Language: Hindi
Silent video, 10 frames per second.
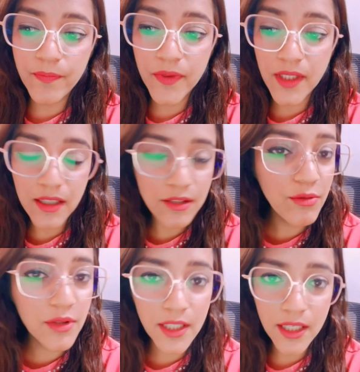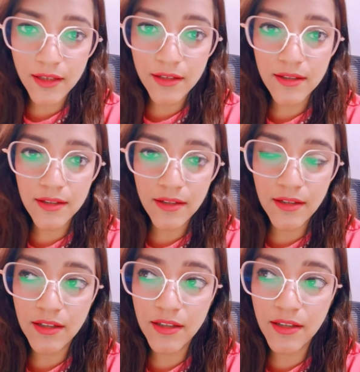दिक्कत होती है
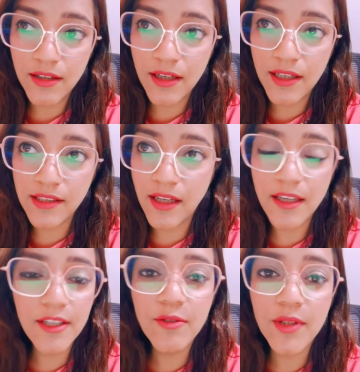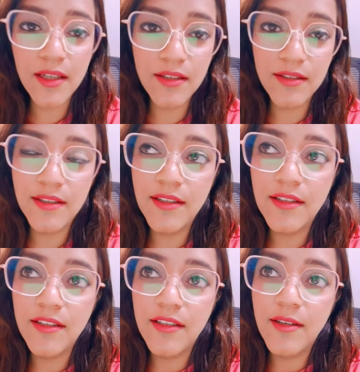आसान नहीं होता
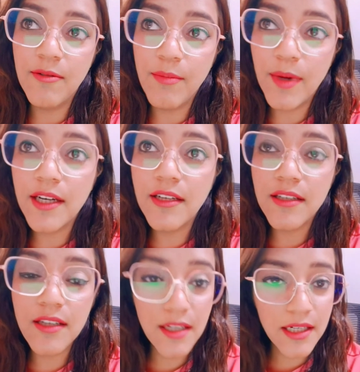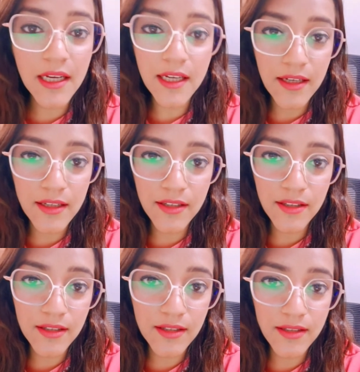बट करना है
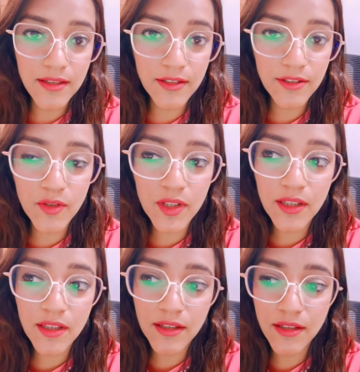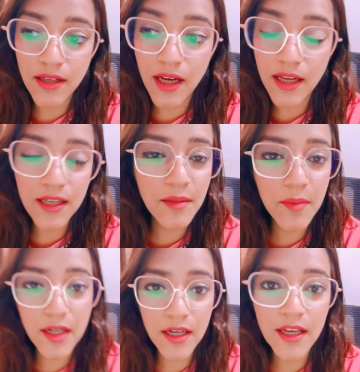क्योंकि हार नहीं
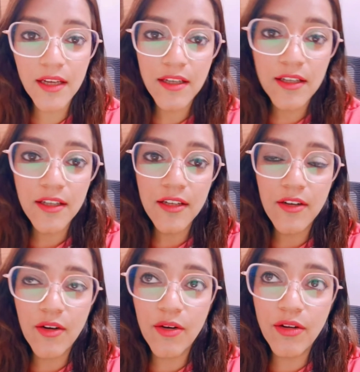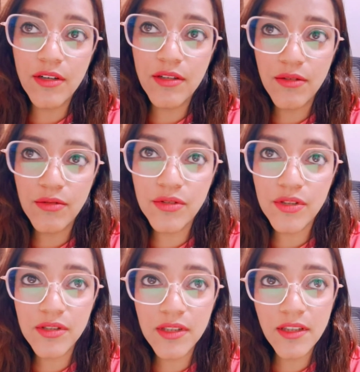मानना है और
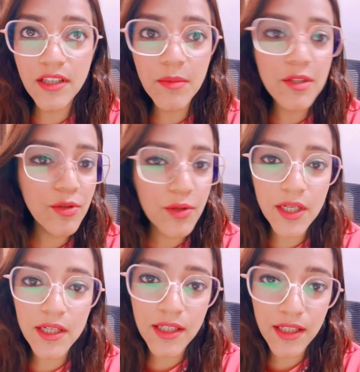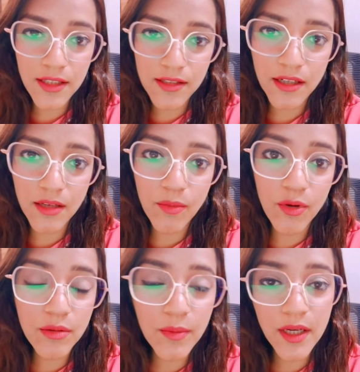कुछ ज़िंदगी में छोटा करके नहीं जाना है
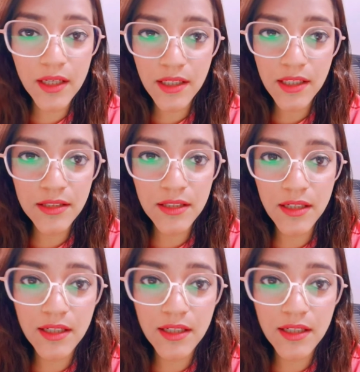बहुत बड़ा करके जाना है